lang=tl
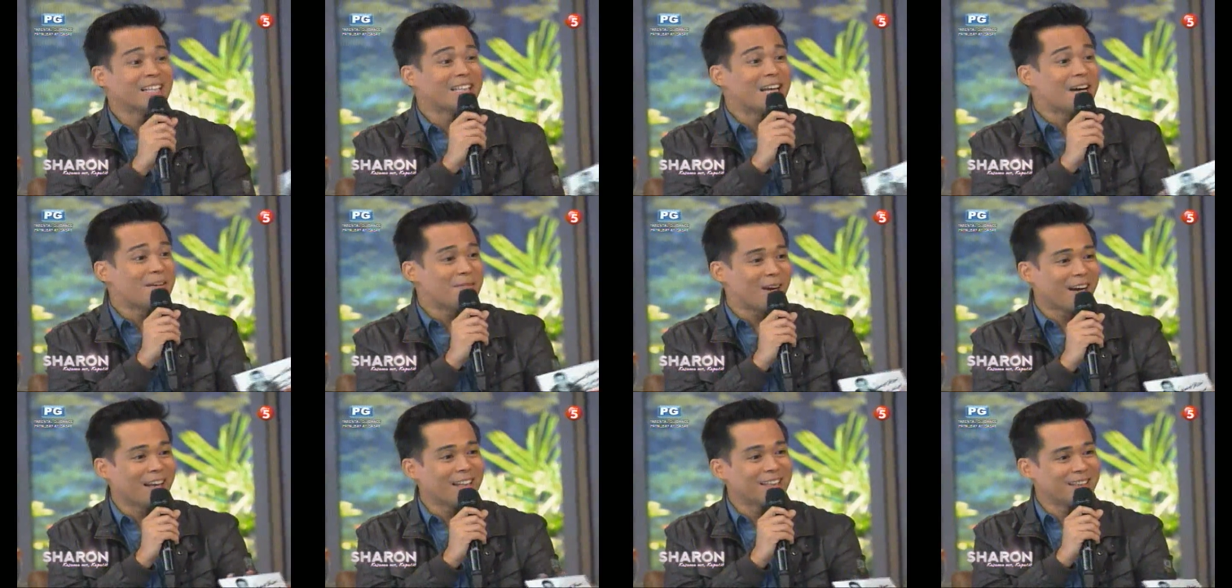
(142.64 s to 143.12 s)

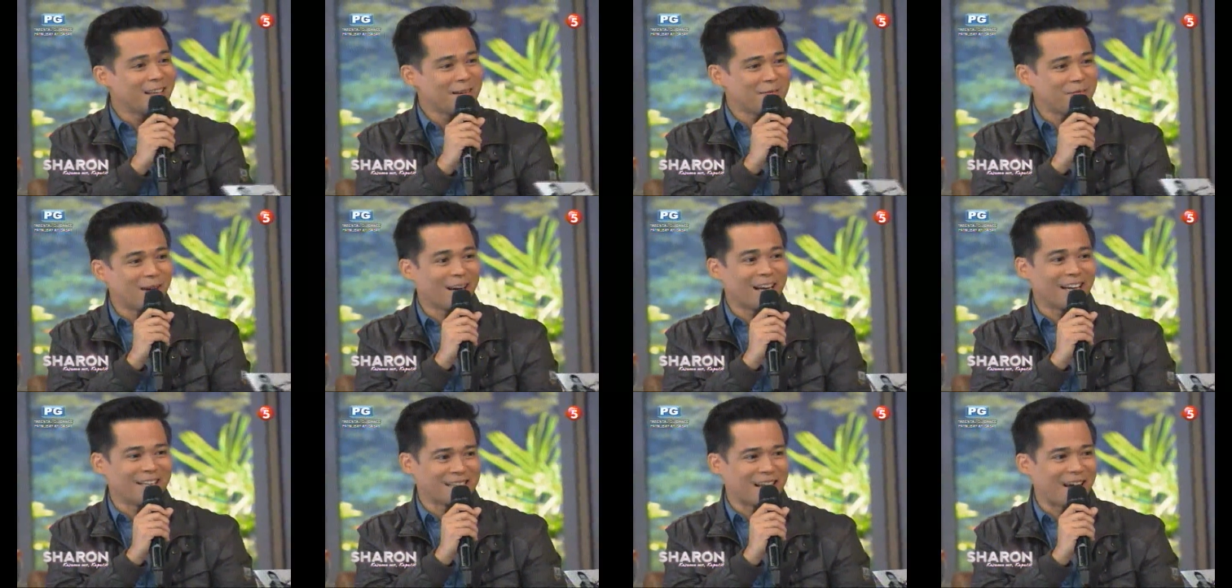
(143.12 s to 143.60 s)
Maganda, maganda
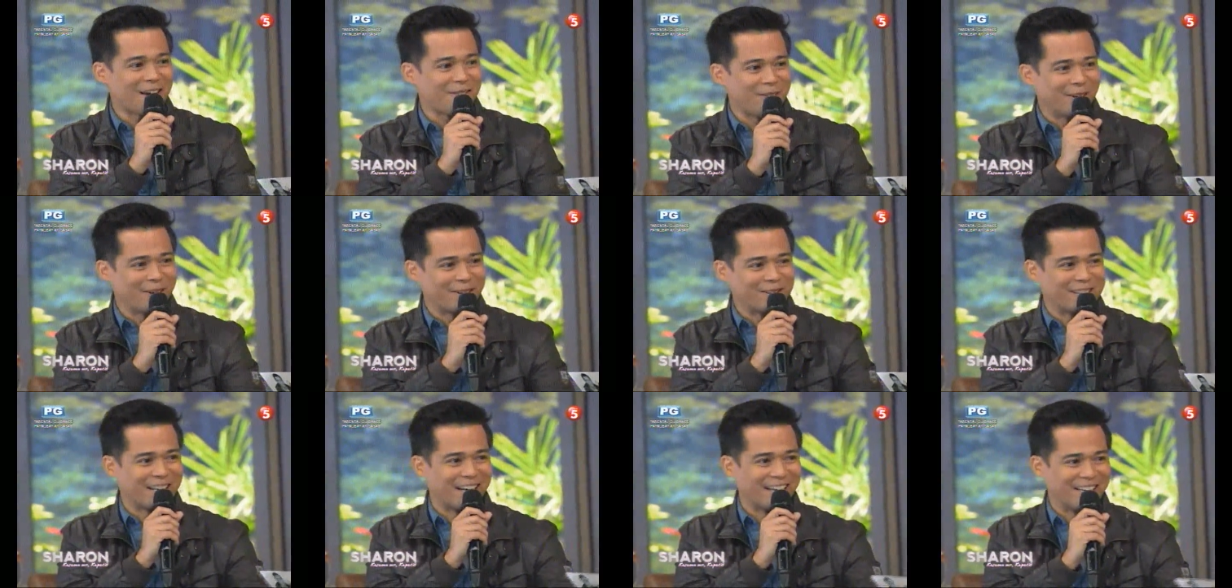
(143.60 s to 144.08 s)
yung
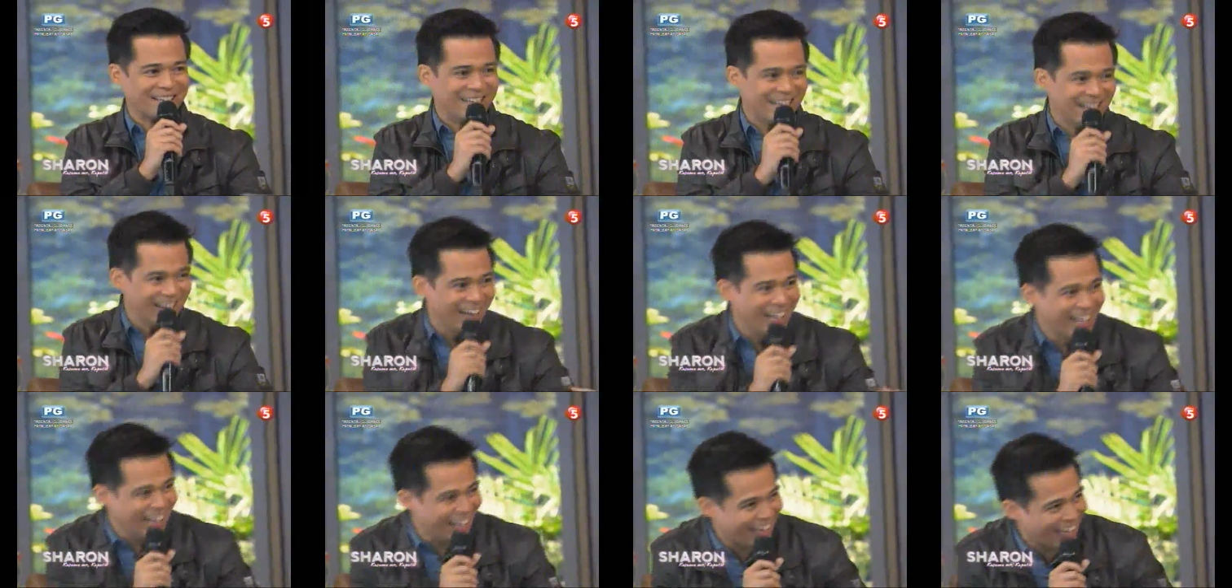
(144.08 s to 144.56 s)
pagkasabi ko dyan. Oo
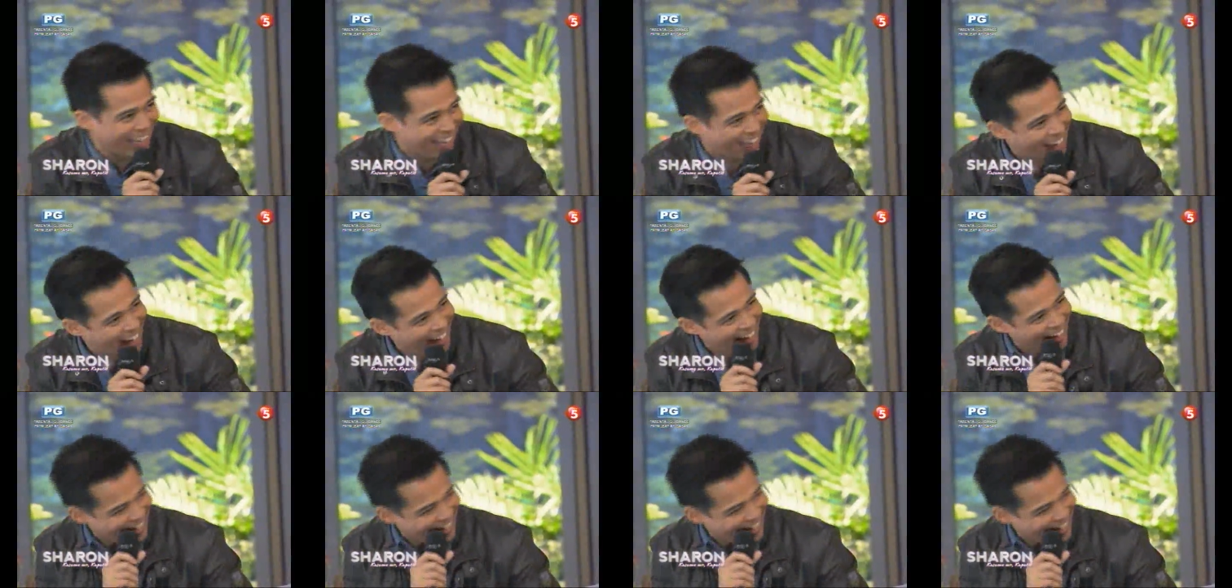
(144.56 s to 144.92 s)
naman,